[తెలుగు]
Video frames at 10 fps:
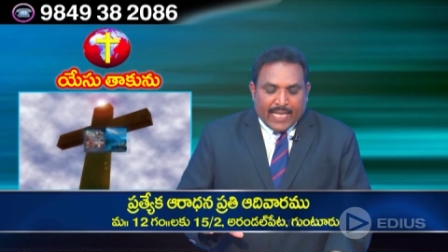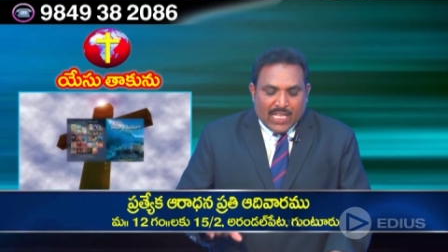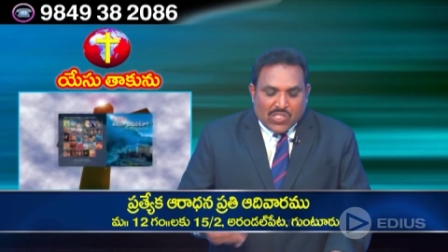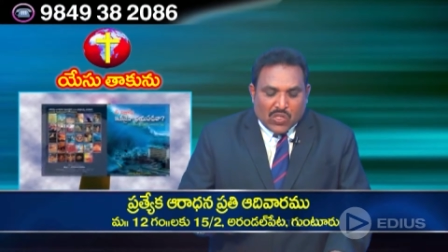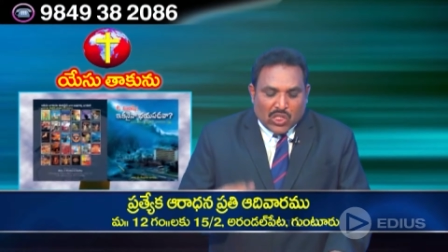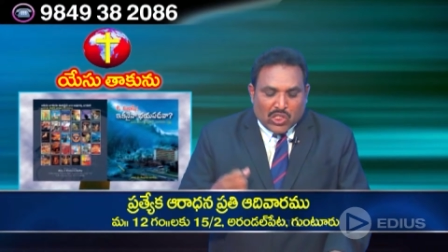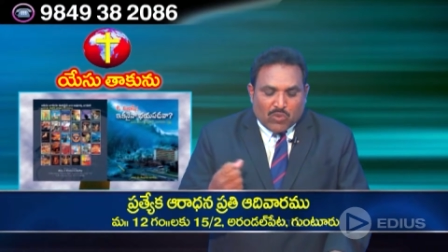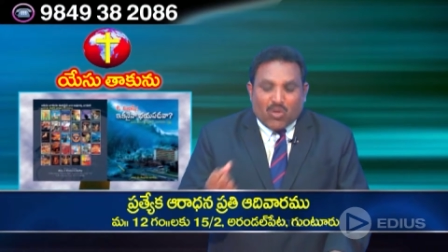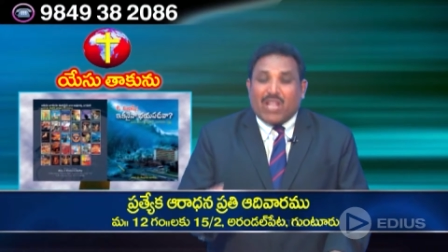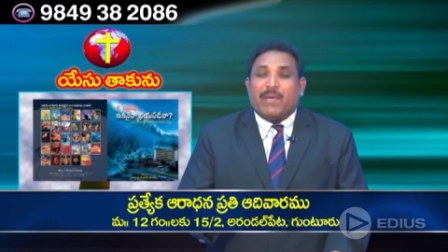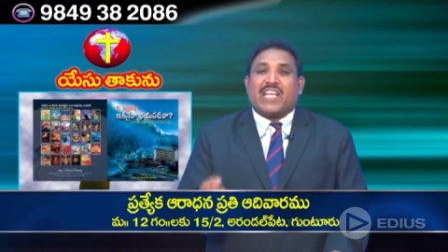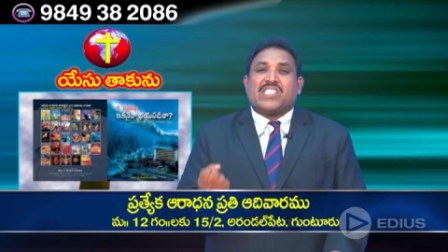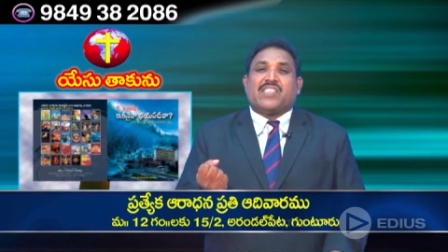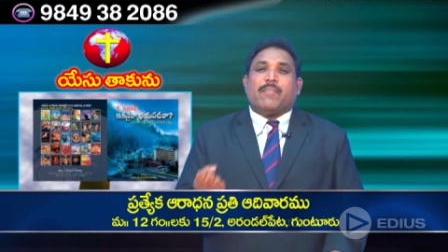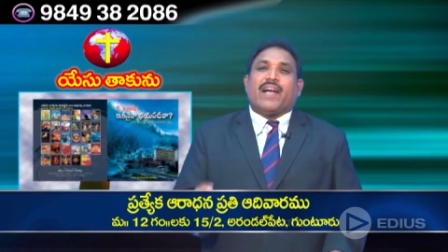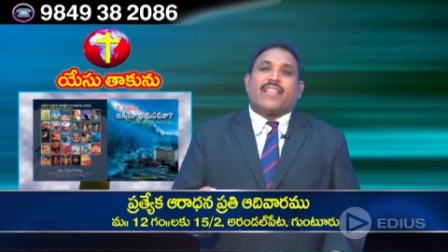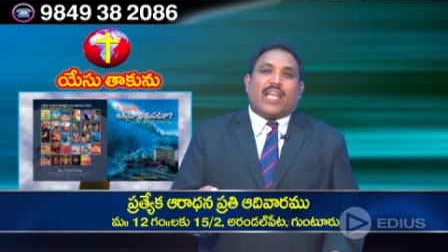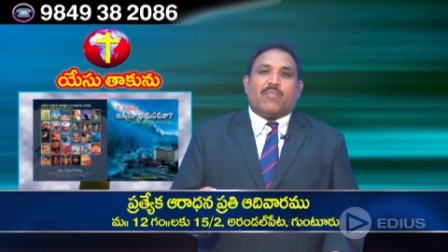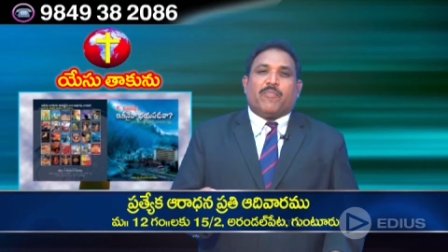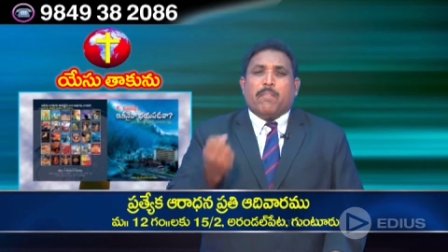ఏసు రక్తం ద్వారా మనకి
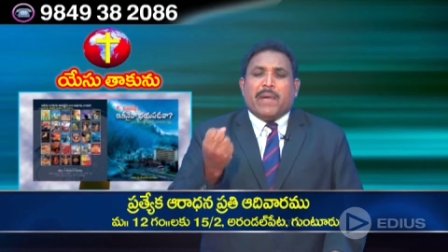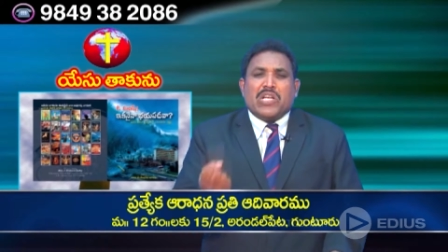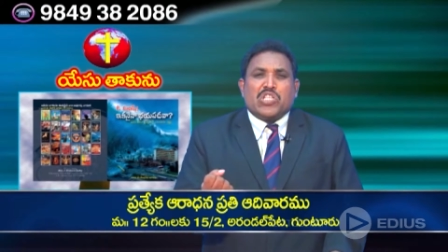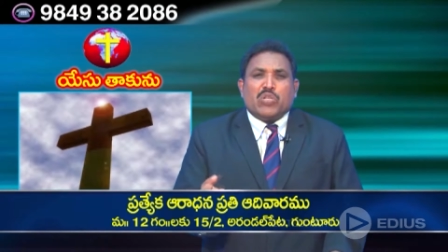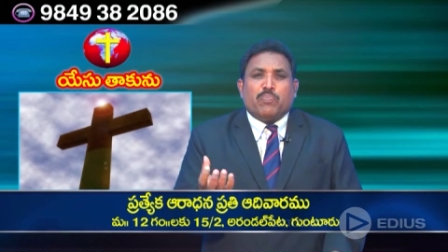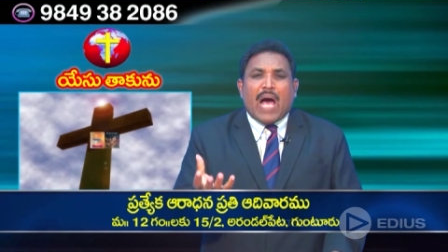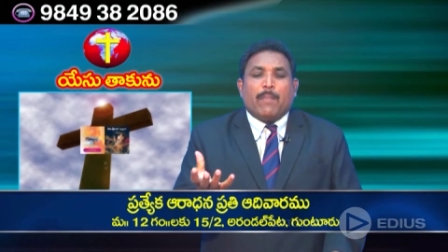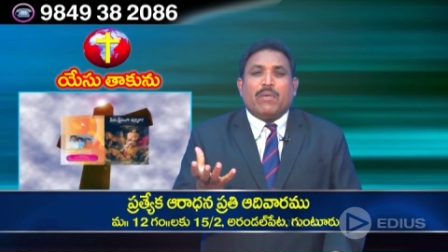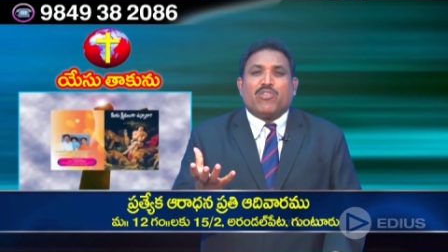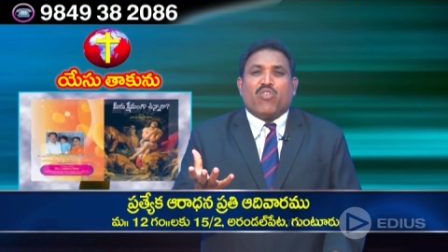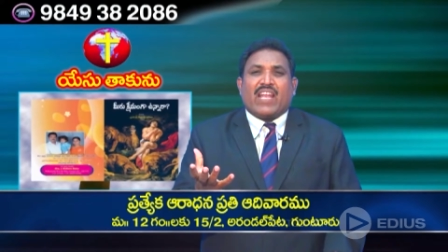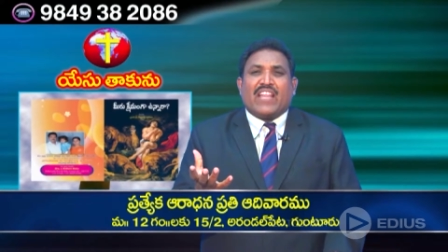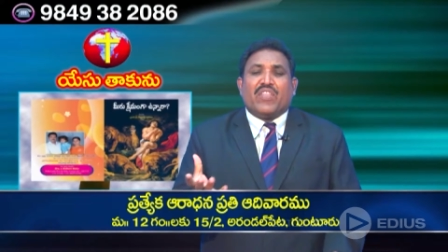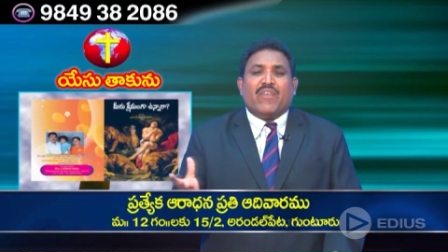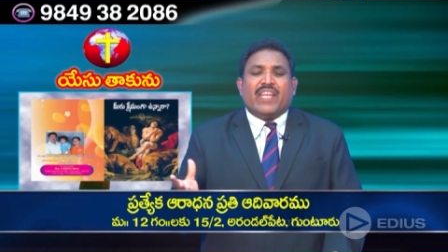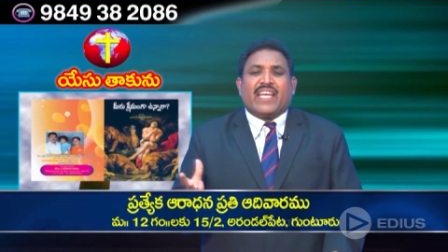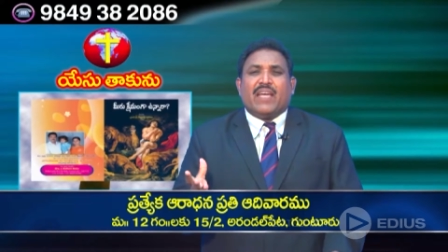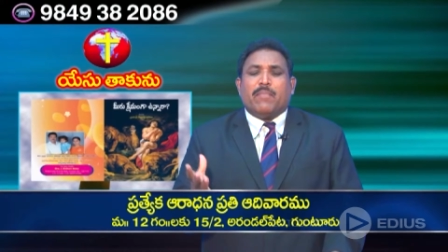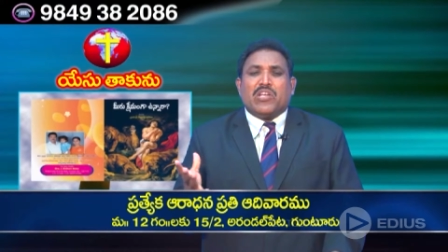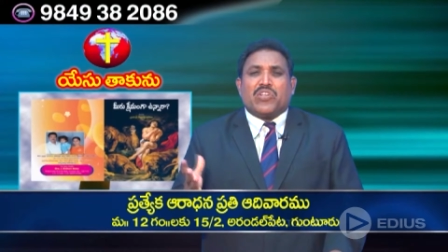సమాధానం మనుషుడు పాపము ద్వారా
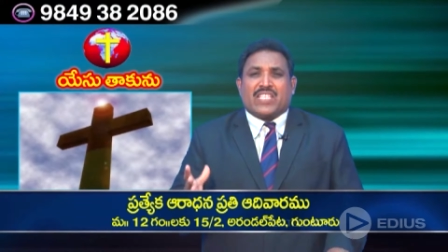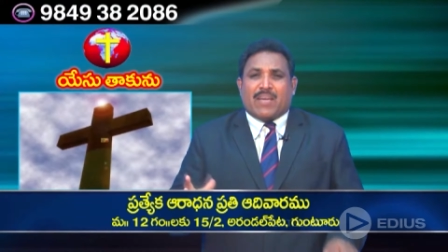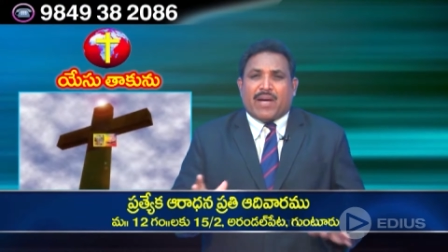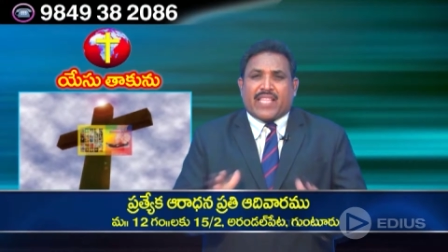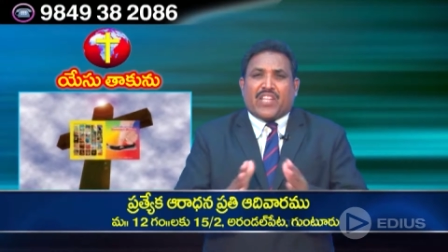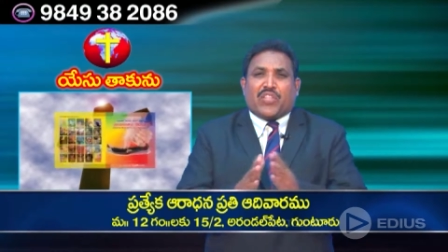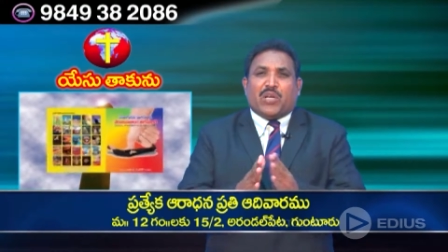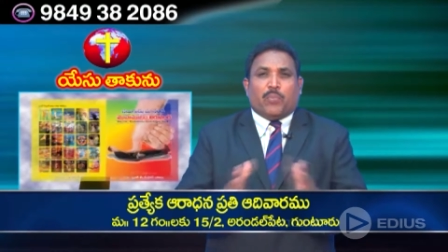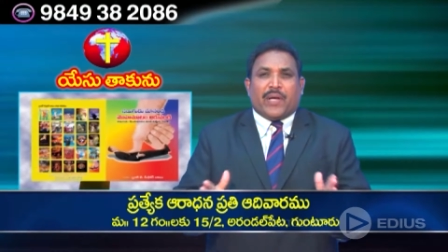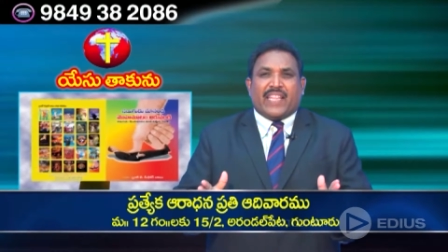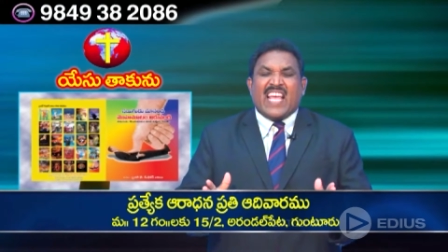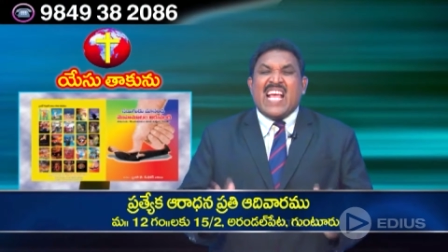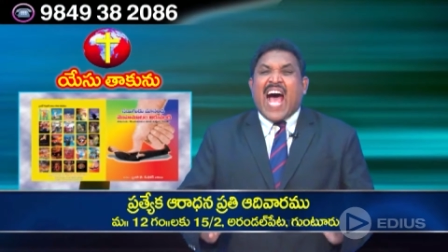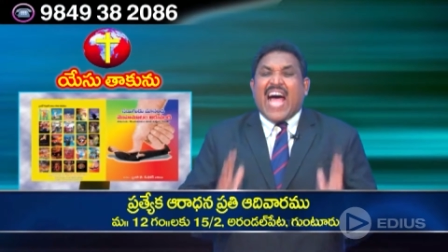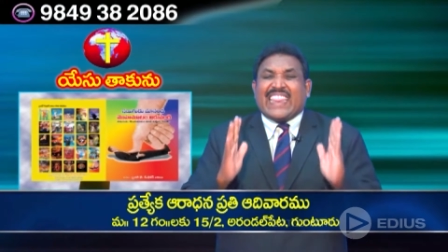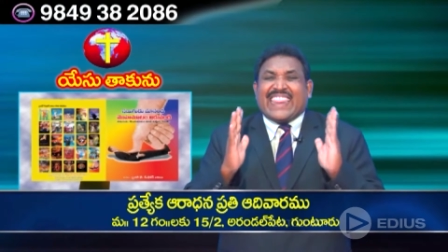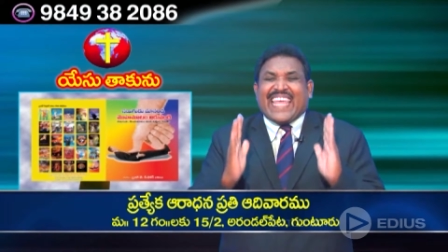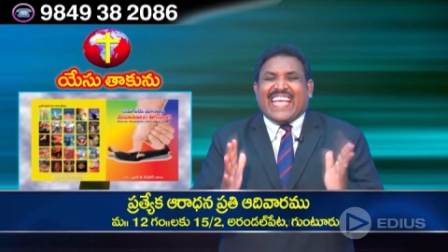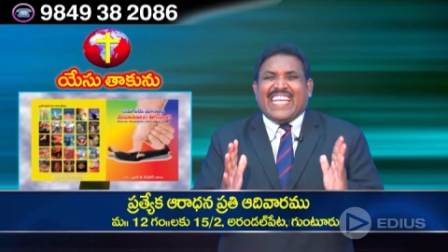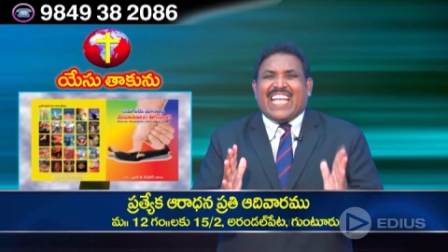దేవునికి మనిషికి సమాధానం తెగిపోయింది ఆ
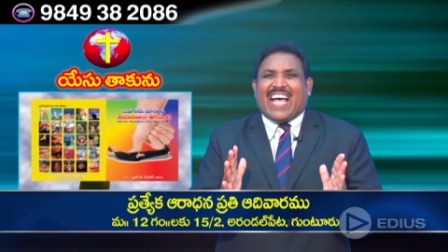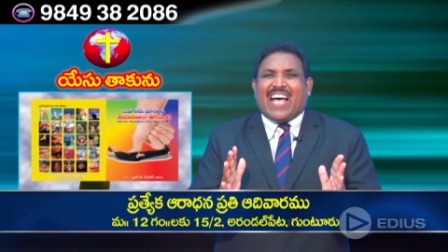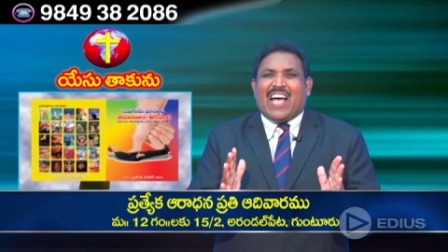తెగిన